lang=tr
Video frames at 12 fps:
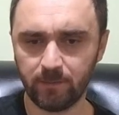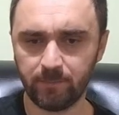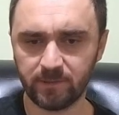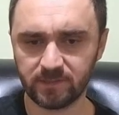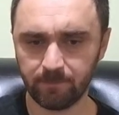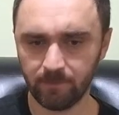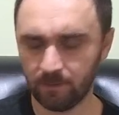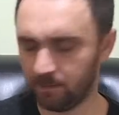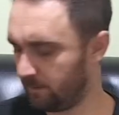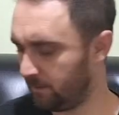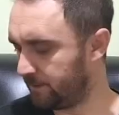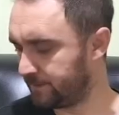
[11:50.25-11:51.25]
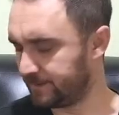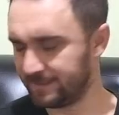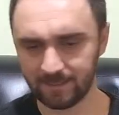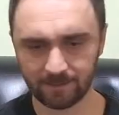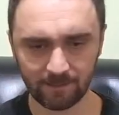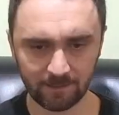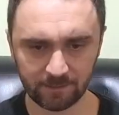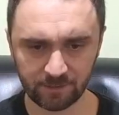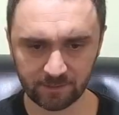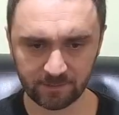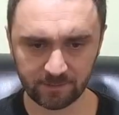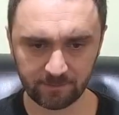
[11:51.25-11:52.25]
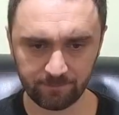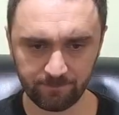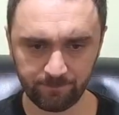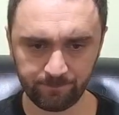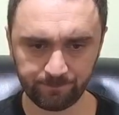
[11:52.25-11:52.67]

yaparsam sizler de anlayacaksınız.